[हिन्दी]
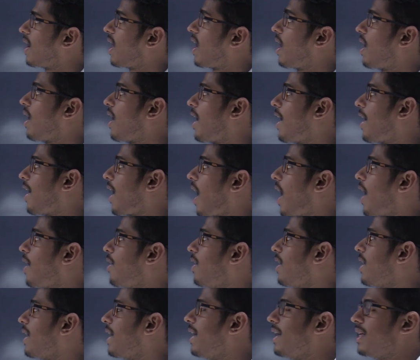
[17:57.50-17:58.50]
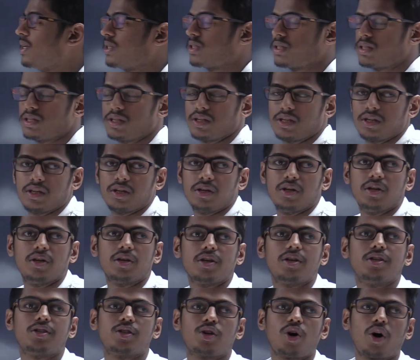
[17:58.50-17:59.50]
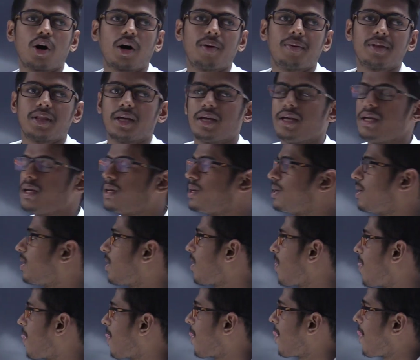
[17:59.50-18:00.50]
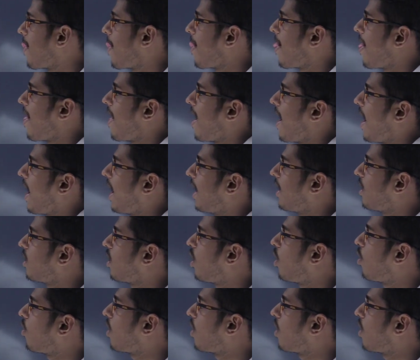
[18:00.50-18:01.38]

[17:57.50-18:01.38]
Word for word: बड़ा आइनिक रेडियस किसका होगा बताइए एन का